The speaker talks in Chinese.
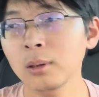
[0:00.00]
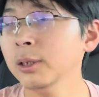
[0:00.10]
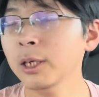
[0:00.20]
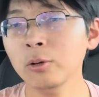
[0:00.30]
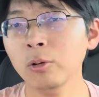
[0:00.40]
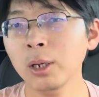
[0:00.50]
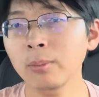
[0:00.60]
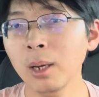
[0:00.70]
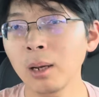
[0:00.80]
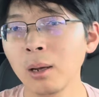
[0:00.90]
英国人
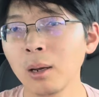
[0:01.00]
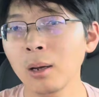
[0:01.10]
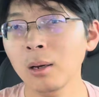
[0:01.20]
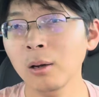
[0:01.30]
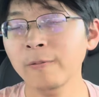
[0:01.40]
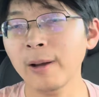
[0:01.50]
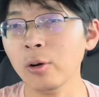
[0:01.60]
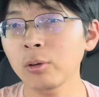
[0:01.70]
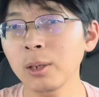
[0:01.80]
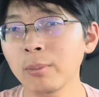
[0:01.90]
吗？法
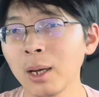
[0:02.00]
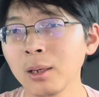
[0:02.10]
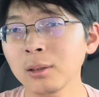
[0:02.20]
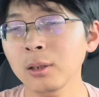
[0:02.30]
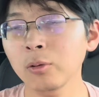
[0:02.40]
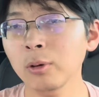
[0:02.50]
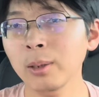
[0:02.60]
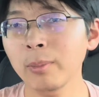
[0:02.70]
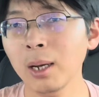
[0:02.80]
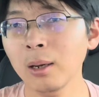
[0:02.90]
国人吗？德国
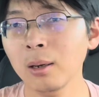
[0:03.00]
人吗？